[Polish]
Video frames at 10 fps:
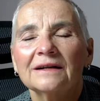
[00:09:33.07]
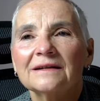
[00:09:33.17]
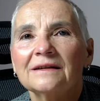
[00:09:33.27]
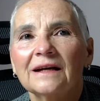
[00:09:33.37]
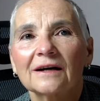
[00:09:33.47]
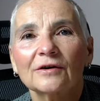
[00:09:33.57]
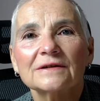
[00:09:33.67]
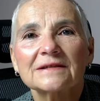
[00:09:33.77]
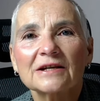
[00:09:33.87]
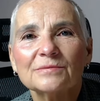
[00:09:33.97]
Niejako
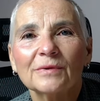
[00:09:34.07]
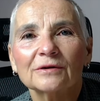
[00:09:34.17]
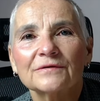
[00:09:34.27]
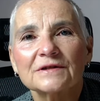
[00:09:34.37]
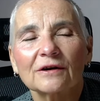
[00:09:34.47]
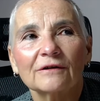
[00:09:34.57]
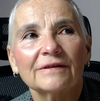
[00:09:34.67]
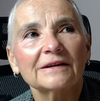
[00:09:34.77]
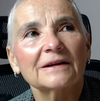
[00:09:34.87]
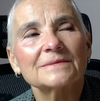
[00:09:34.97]
jesteśmy
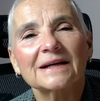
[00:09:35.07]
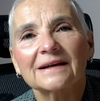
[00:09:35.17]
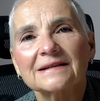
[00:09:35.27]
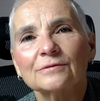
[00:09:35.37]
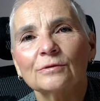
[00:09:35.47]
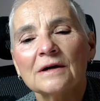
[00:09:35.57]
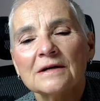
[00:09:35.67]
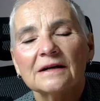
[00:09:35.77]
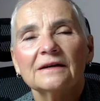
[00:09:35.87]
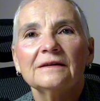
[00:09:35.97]
odwzorowaniem zakresu
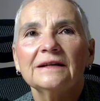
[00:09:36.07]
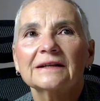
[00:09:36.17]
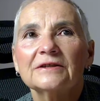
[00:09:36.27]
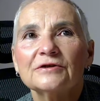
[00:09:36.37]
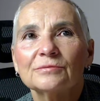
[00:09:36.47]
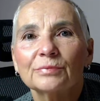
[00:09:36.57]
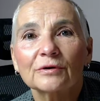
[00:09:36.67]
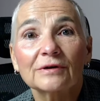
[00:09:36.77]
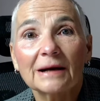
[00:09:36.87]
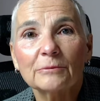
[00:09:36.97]
y, jakichś
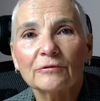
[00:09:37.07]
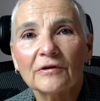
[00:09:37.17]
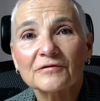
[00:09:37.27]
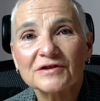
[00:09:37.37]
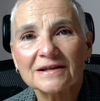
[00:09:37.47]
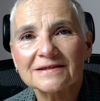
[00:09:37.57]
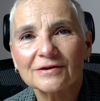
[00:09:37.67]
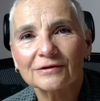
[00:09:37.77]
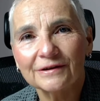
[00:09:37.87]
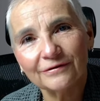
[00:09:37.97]
programów w
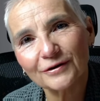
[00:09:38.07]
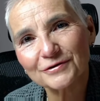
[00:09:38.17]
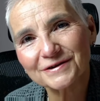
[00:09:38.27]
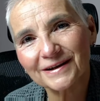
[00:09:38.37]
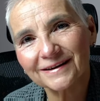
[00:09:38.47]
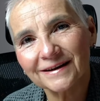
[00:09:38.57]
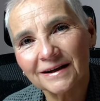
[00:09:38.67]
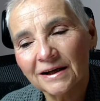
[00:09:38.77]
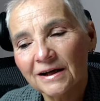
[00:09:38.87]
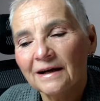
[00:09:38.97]
częstotliwościach.
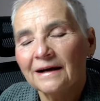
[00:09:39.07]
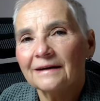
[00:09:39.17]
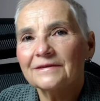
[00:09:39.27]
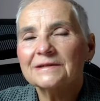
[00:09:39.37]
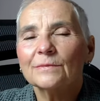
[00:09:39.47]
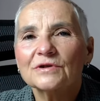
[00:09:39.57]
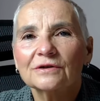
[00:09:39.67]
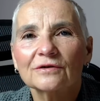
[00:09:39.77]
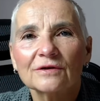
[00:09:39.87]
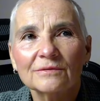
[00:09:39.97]
A więc może
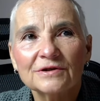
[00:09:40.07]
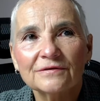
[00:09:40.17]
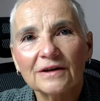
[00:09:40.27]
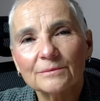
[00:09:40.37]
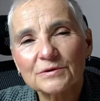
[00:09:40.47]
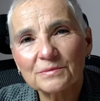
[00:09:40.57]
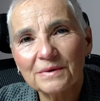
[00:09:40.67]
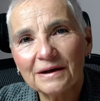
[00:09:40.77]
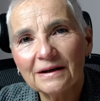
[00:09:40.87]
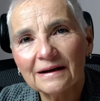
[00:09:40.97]
to dziwnie
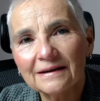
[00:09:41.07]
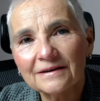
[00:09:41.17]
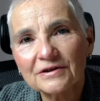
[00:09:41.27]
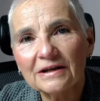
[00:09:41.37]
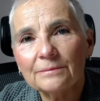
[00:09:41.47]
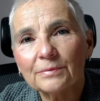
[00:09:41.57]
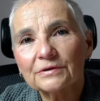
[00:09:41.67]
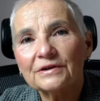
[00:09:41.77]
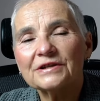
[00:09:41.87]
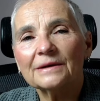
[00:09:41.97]
brzmi, ale jeżeli
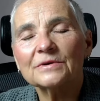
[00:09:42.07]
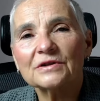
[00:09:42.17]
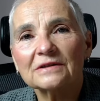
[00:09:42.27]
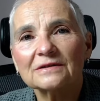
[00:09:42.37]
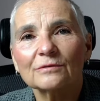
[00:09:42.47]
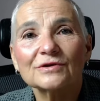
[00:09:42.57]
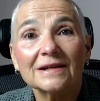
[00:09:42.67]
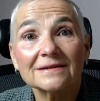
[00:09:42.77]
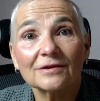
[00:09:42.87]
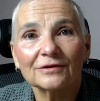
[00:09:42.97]
podejdziemy, że to są
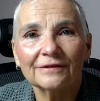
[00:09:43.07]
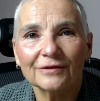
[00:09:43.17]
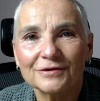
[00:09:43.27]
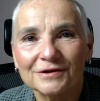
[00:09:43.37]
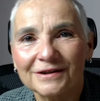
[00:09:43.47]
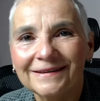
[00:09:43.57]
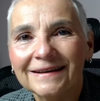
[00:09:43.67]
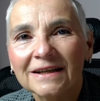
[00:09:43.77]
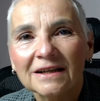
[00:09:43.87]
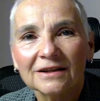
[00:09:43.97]
częstotliwości,
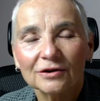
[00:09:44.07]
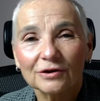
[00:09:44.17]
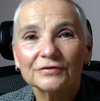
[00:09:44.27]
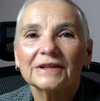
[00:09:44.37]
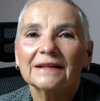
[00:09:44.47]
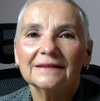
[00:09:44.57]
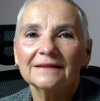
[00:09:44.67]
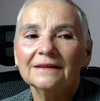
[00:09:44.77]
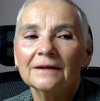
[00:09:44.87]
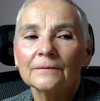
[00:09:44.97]
no to wtedy